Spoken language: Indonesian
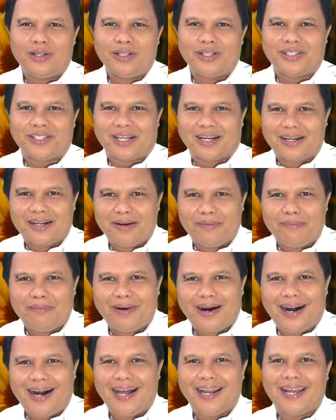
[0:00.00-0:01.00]
Sang
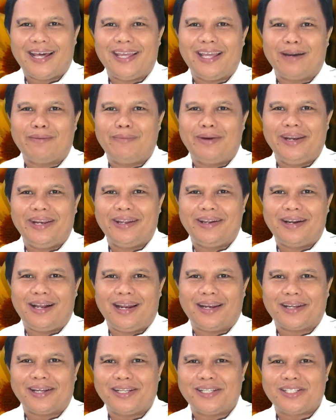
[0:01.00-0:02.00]
gembala yang
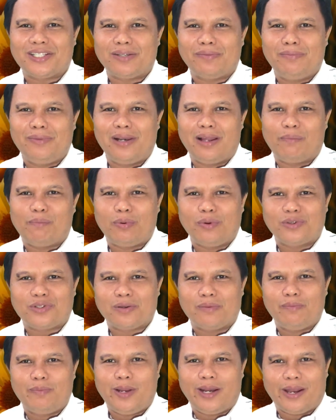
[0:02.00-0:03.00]
meninggalkan
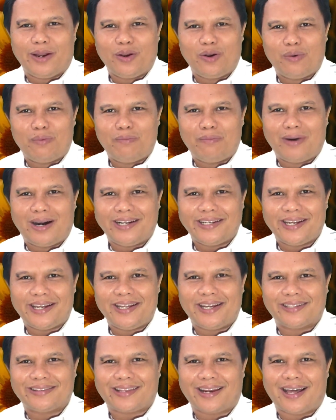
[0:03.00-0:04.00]
99 dombanya
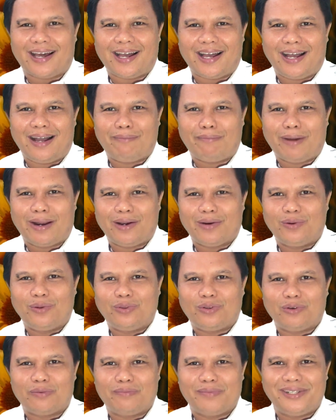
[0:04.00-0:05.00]
yang telah aman
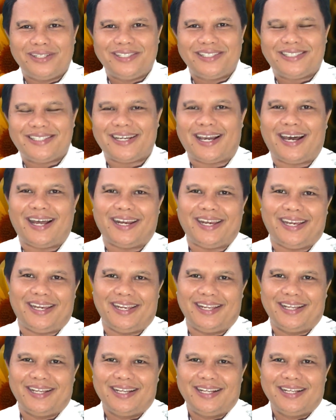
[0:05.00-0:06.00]
untuk
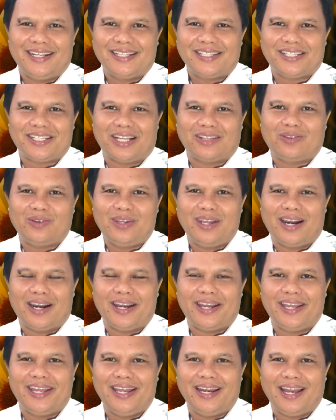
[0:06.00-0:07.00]
mencari satu
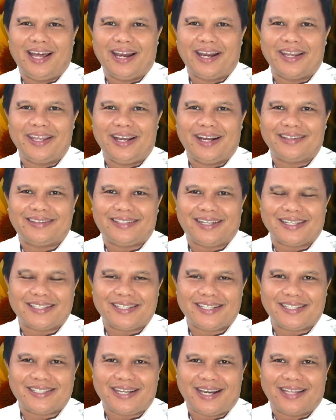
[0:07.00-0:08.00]
yang hilang, yang
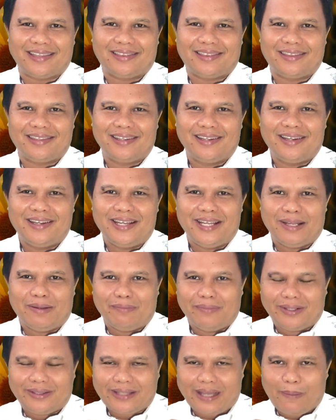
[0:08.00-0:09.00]
tersesat.
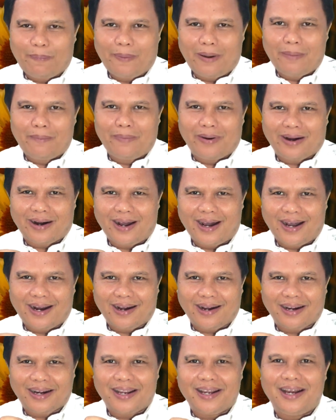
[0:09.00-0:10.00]
Betapa
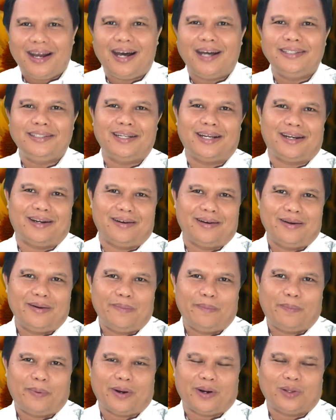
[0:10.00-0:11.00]
berharganya
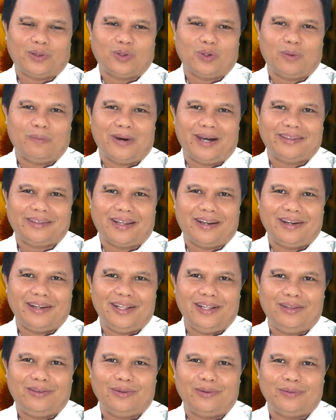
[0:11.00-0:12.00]
pertobatan
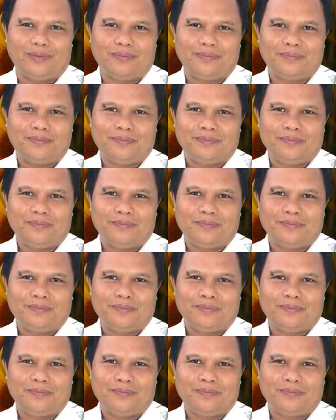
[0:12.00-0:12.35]
itu.